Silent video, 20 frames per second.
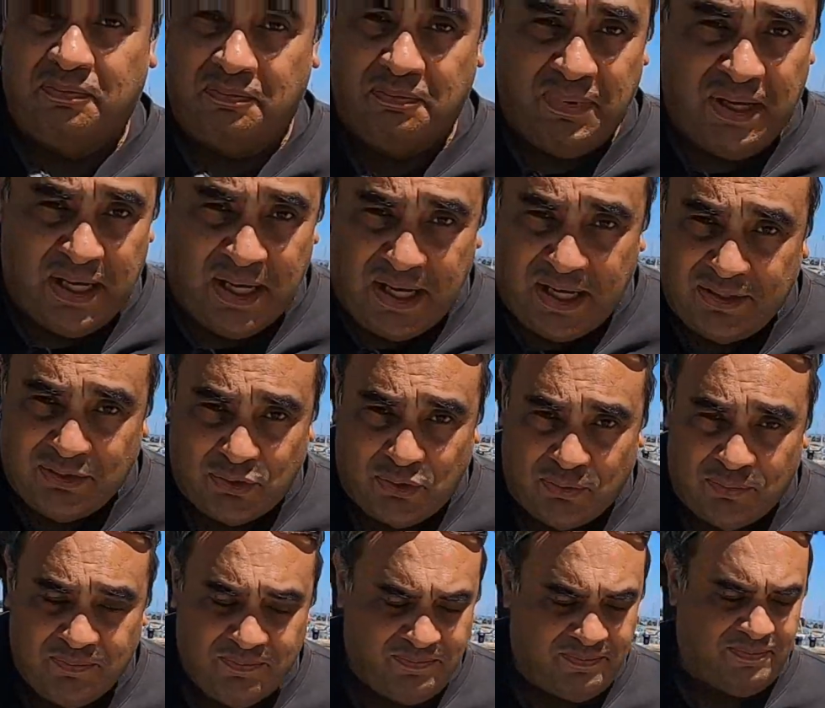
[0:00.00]
Me
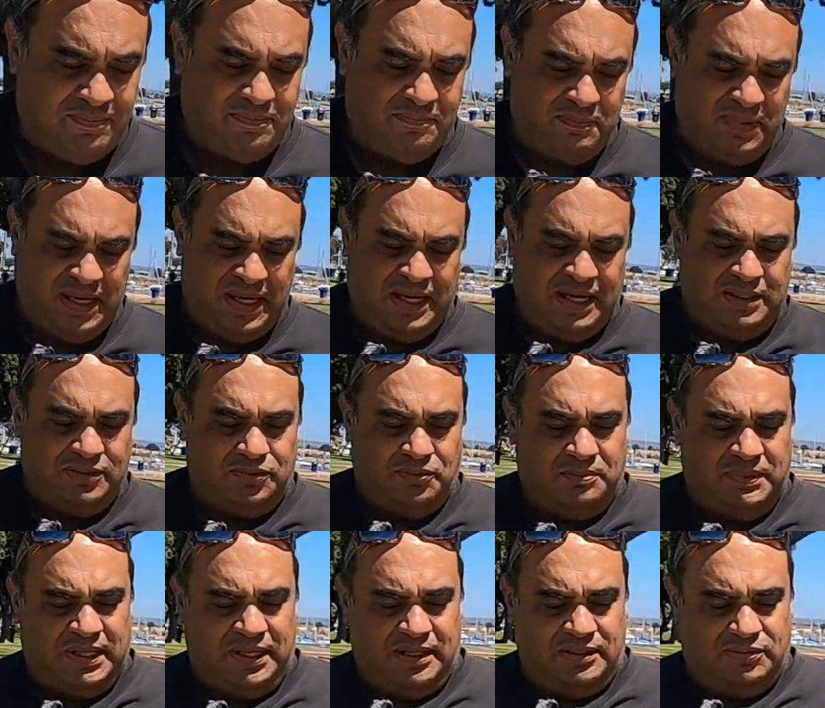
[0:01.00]
encantó, me encantó,
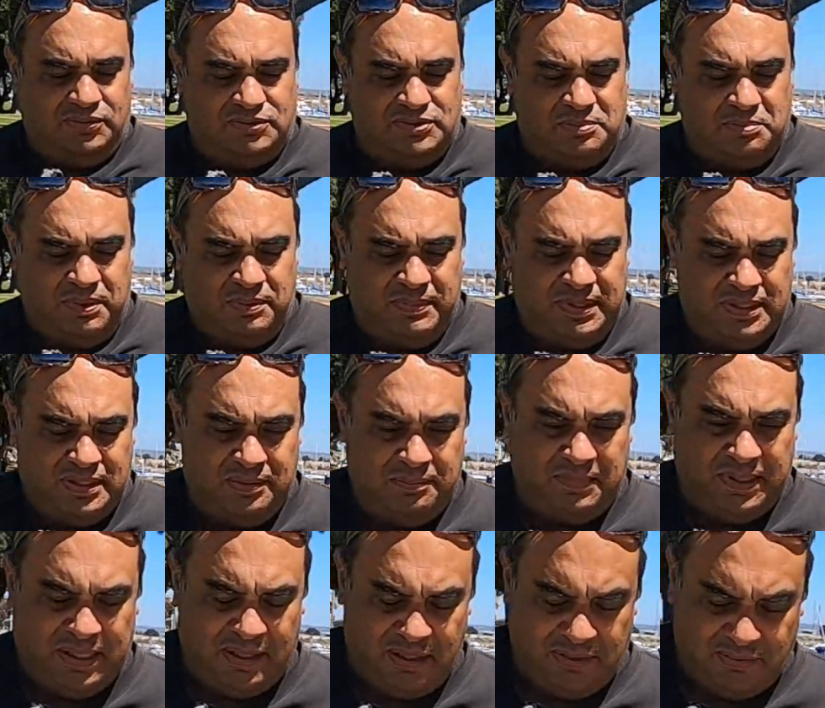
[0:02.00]
me encantó, simplemente
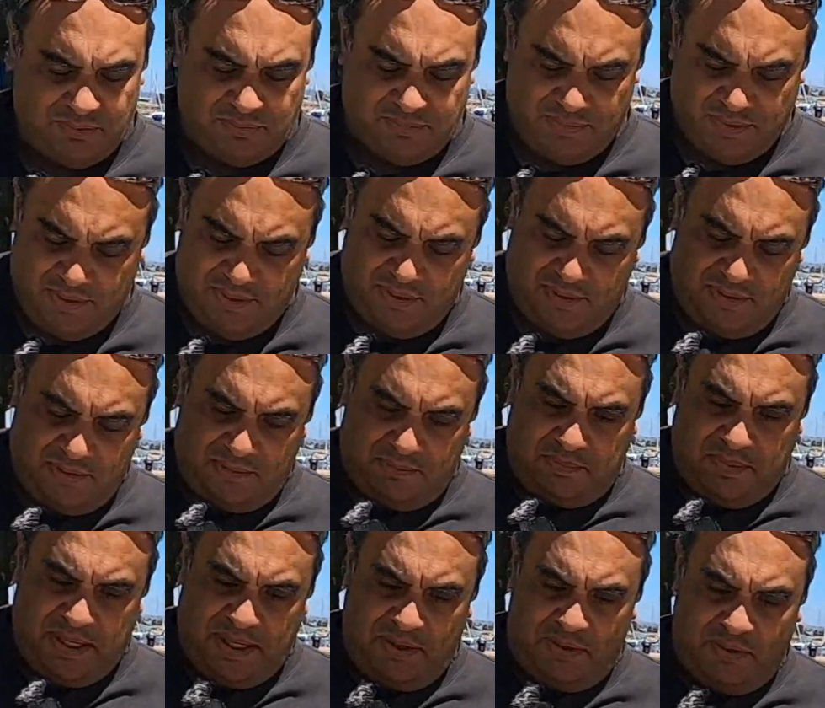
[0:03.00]
me encantó.
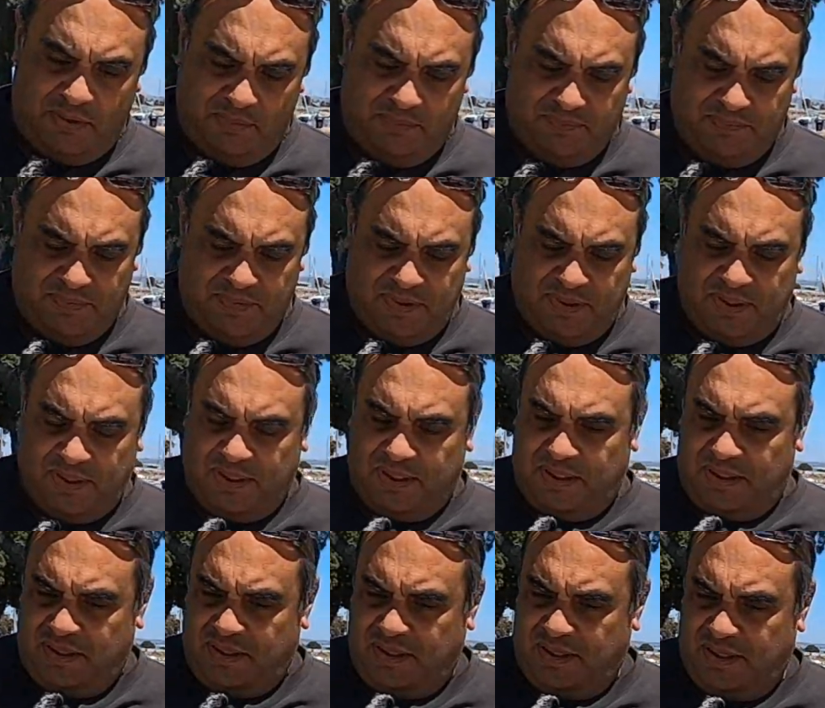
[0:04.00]
Pero
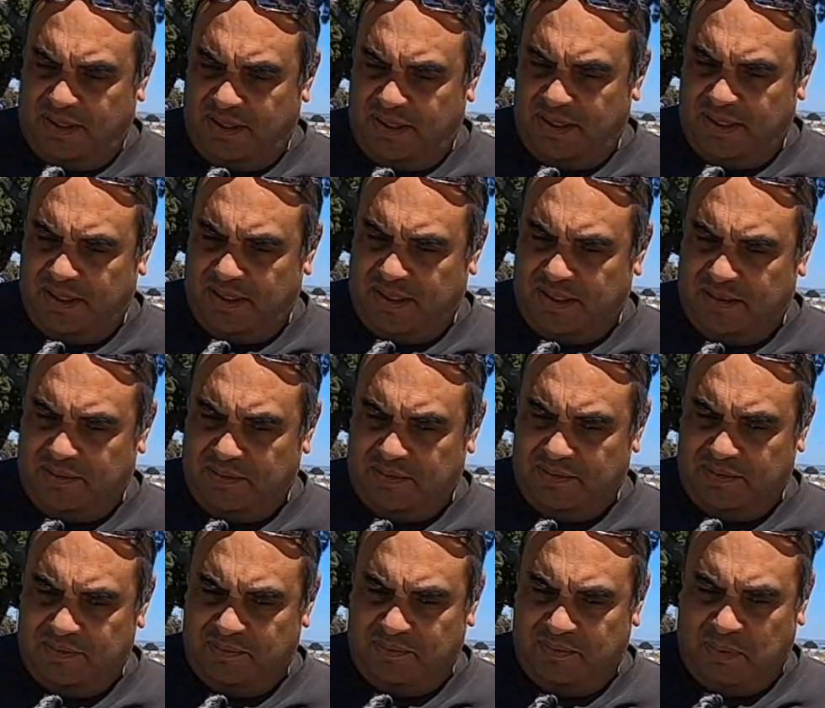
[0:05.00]
eh,
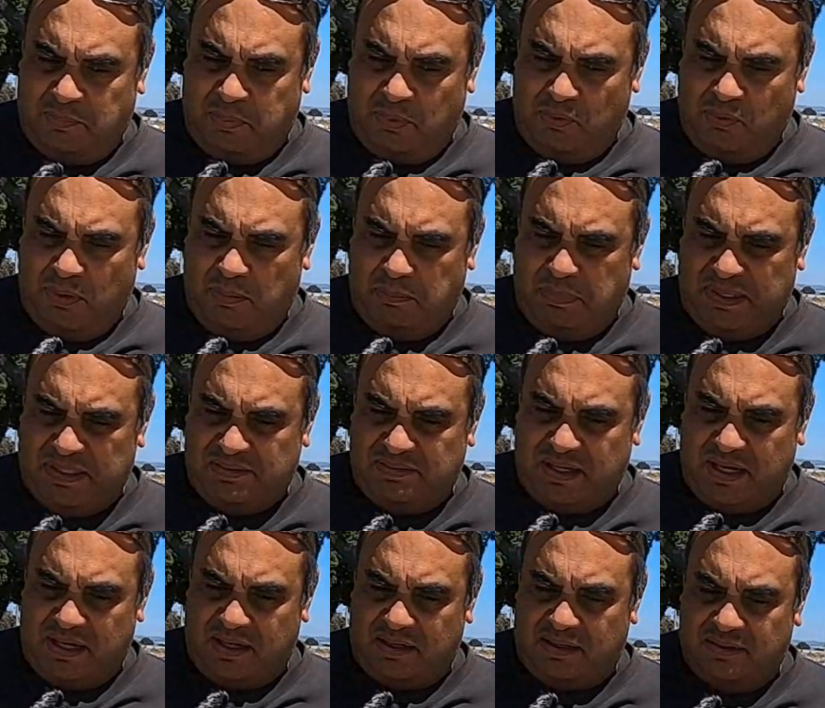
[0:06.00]
me pongo a
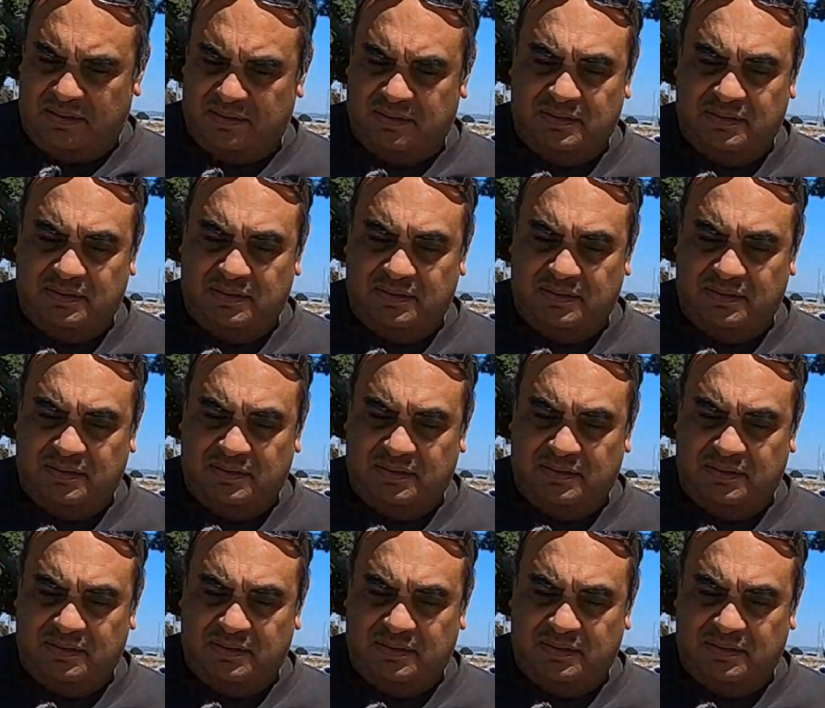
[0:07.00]
pensar,